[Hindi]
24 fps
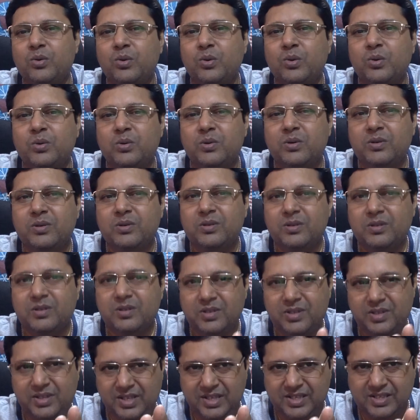को
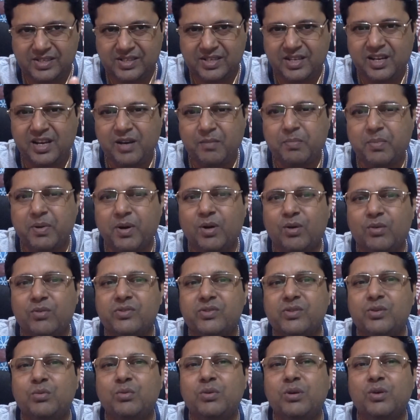ये सारे पड़ावों
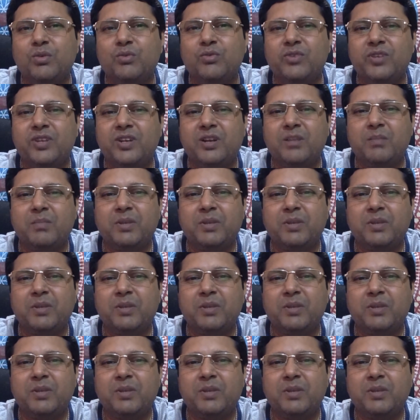से होकर गुजरना